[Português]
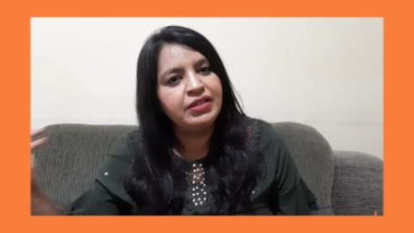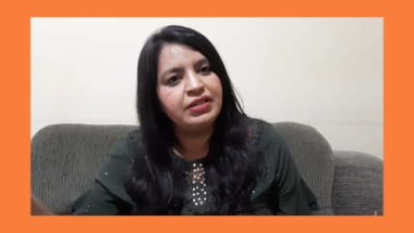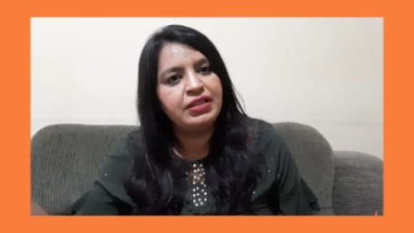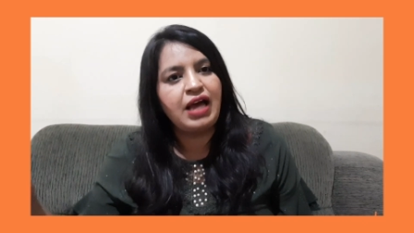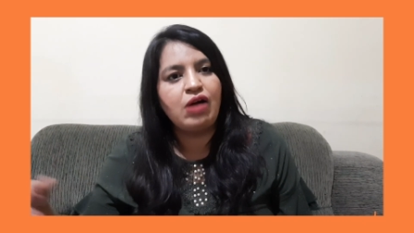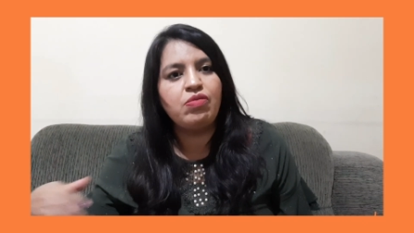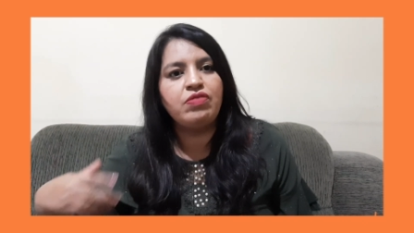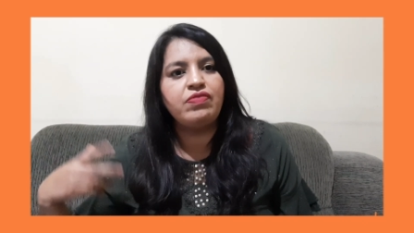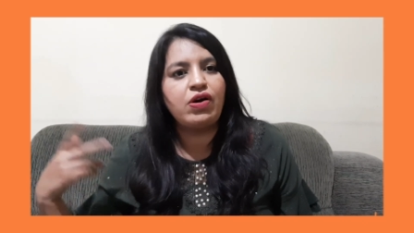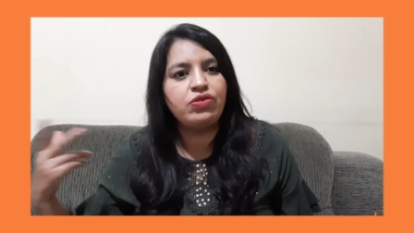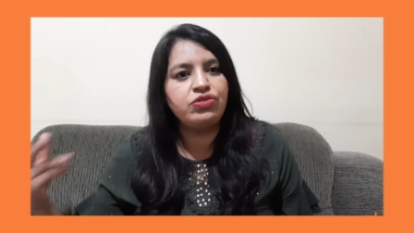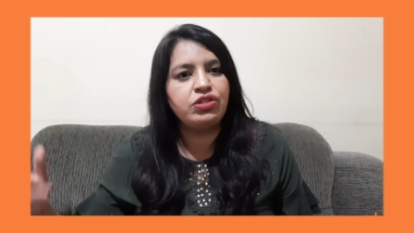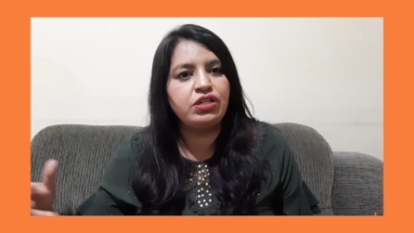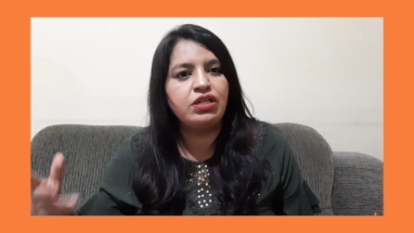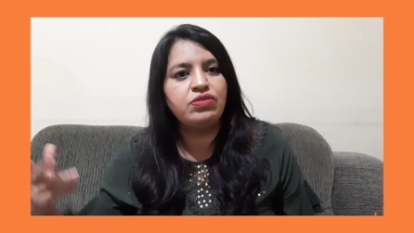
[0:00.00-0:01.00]
dá uma
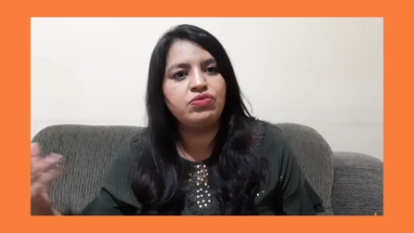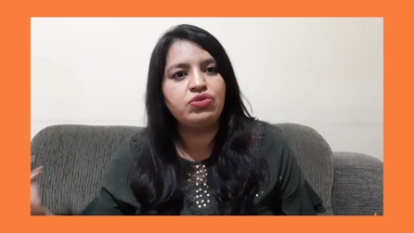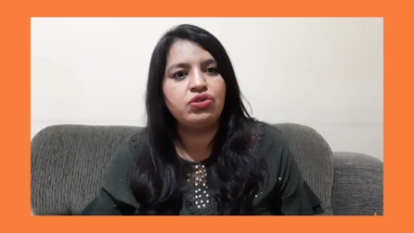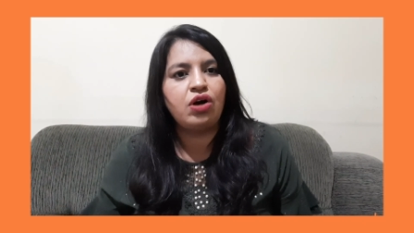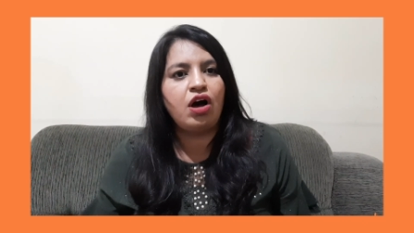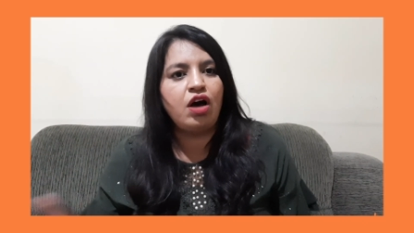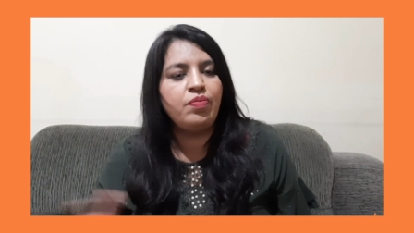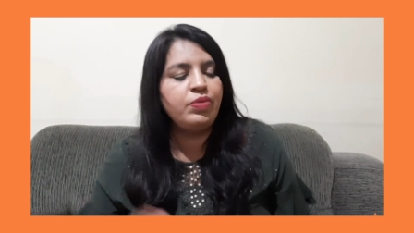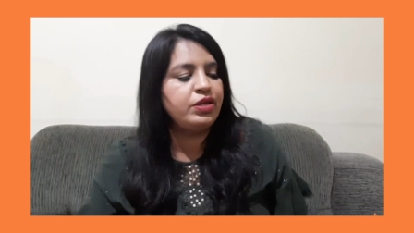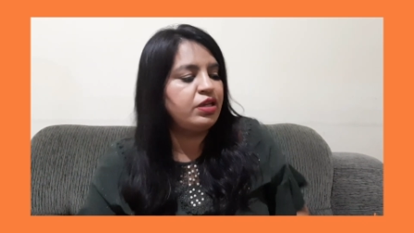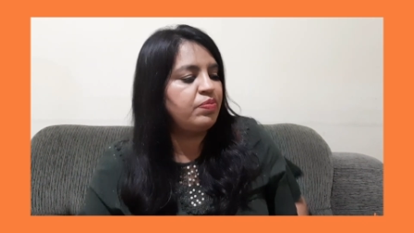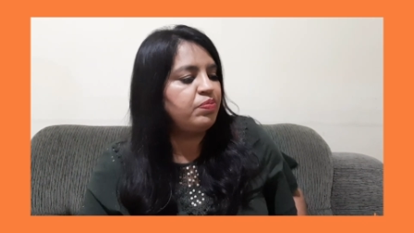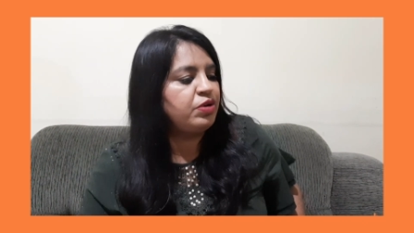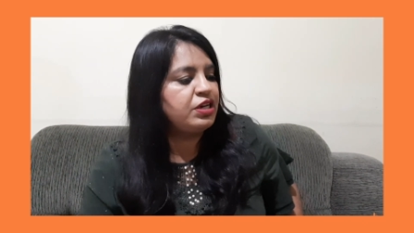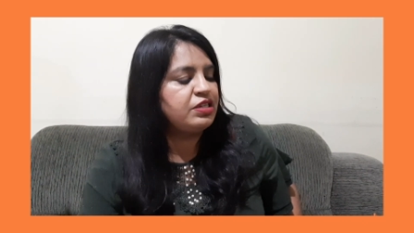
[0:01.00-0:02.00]
voltinha no shopping,
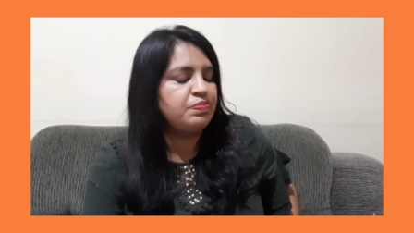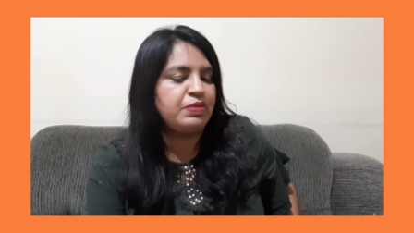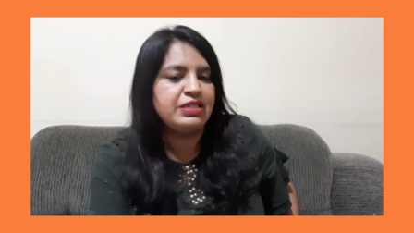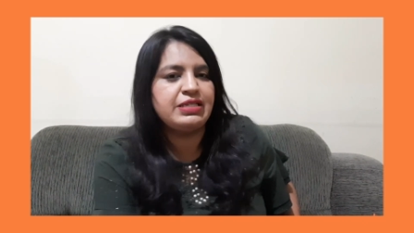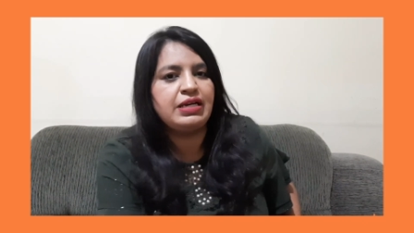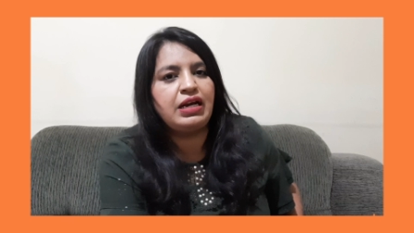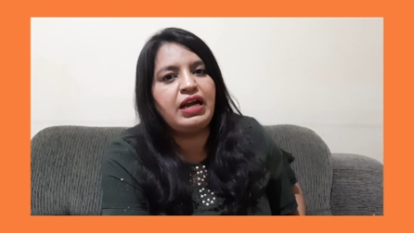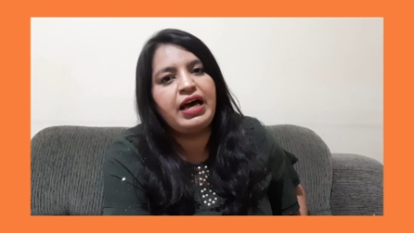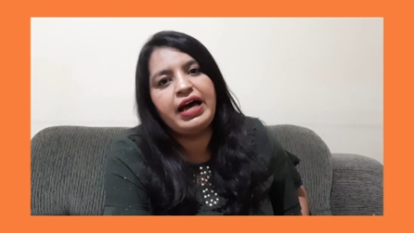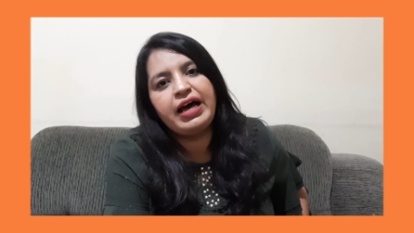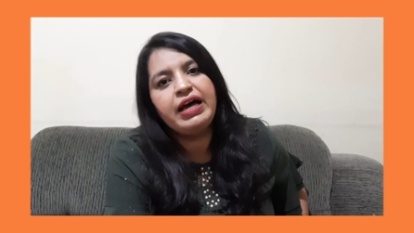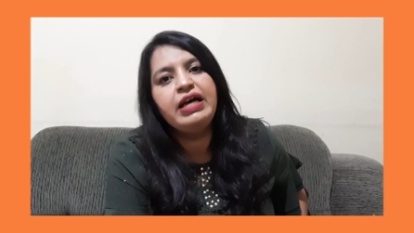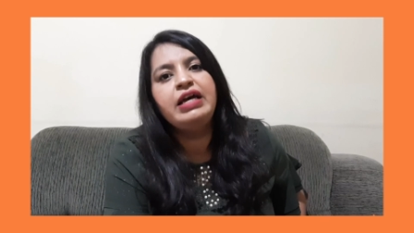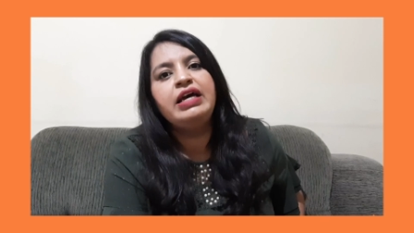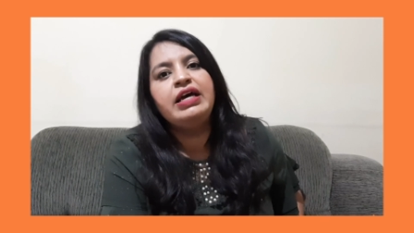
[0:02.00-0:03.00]
depois passa
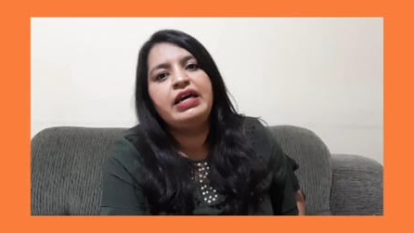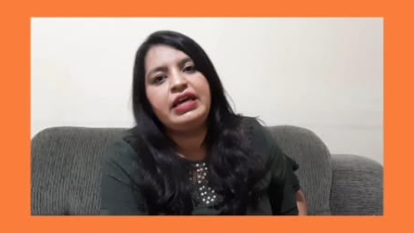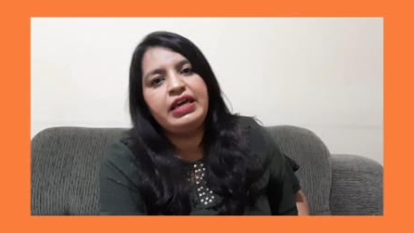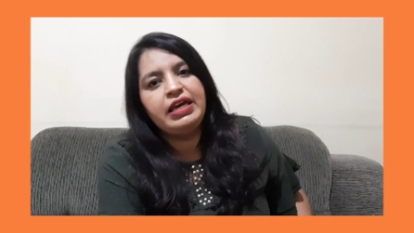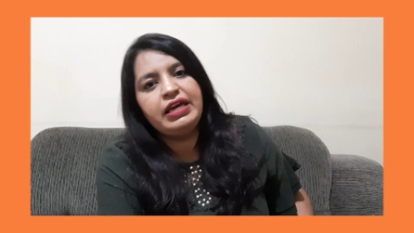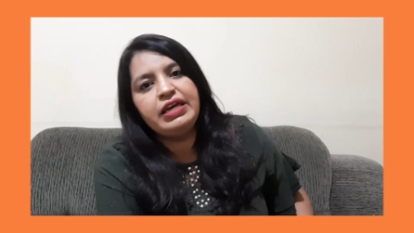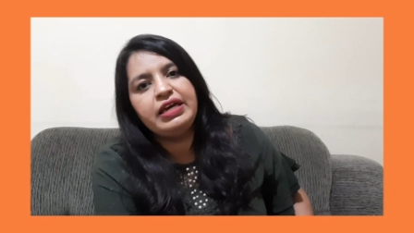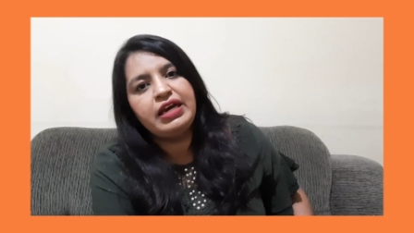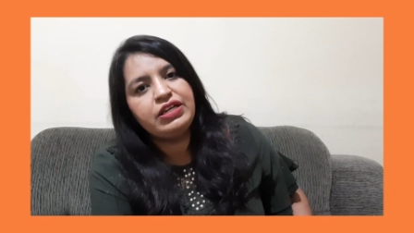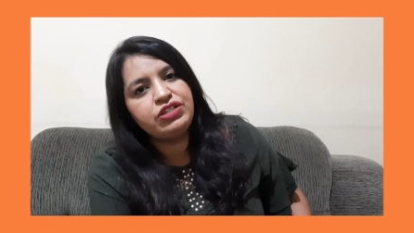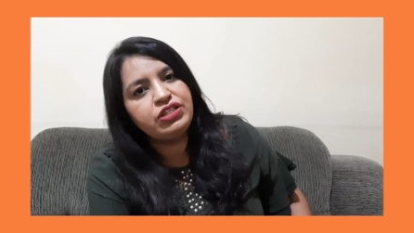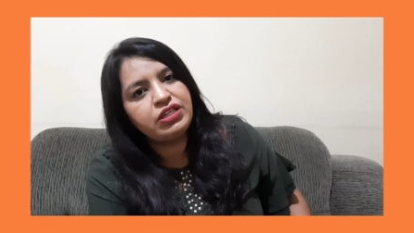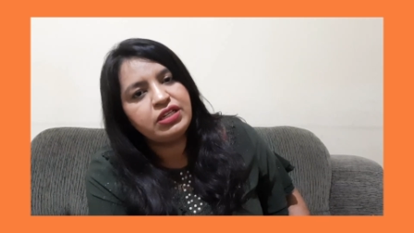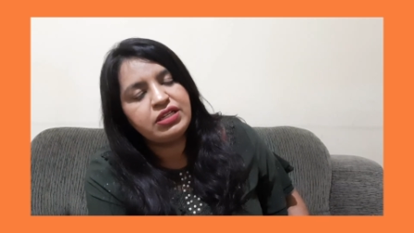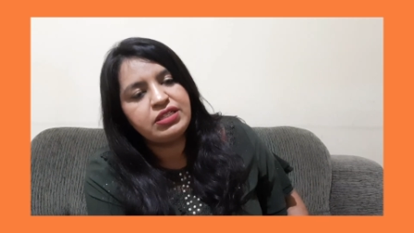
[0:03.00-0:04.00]
lá e
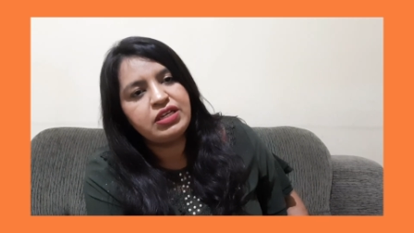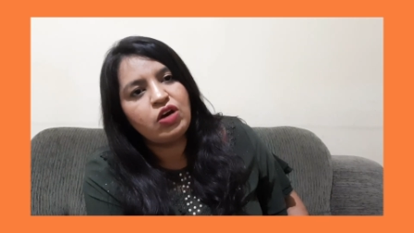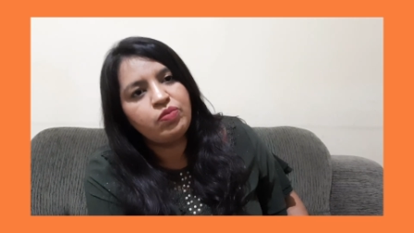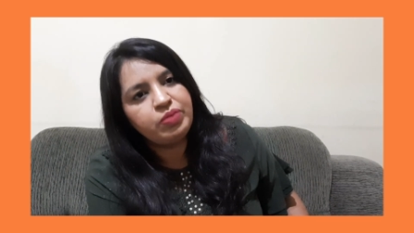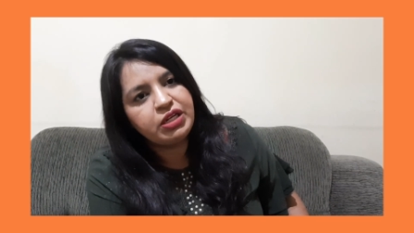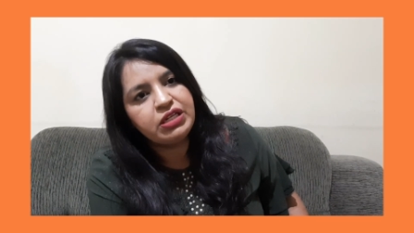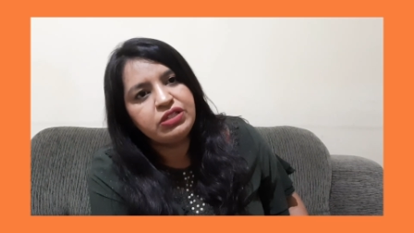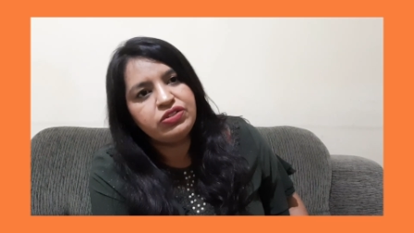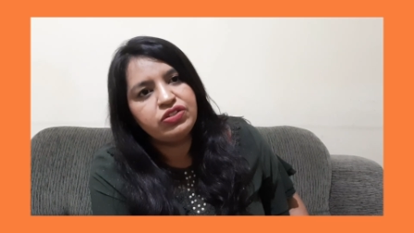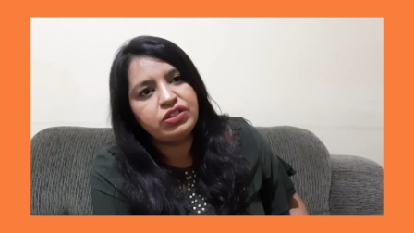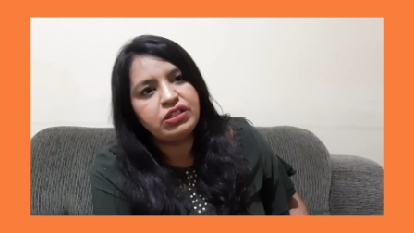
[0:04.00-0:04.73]
retira seu brinde.